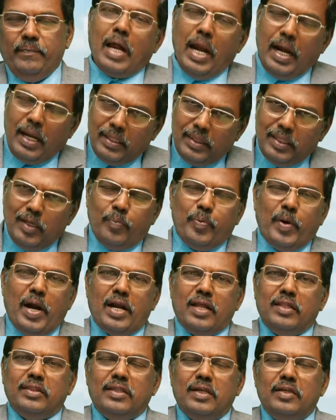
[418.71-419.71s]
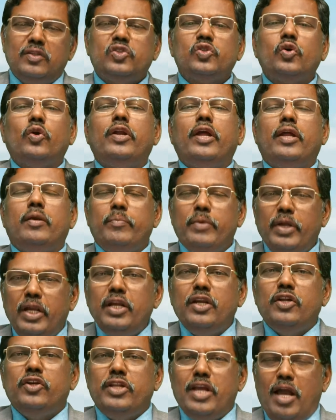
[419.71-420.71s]
கடந்த பாடத்திலும் சொன்னேன்
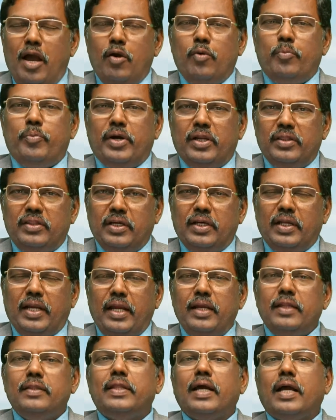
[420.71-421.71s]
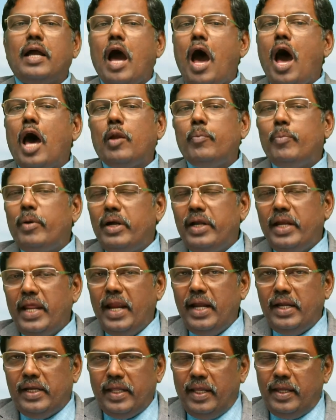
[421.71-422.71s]
மீண்டும் ஞாபகப்படுத்துகிறேன் இந்த கார்பன்
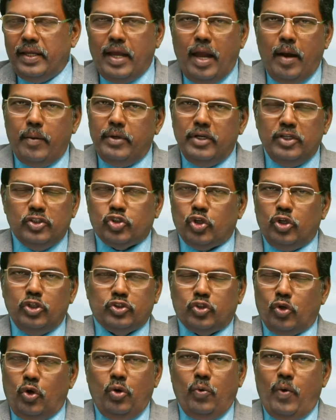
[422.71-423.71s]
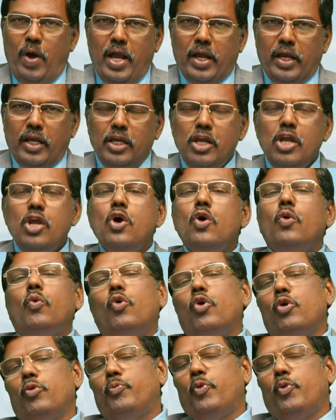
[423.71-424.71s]
டேட்டிங் அப்படின்னு சொல்லி சொல்லுவாங்க ஒரு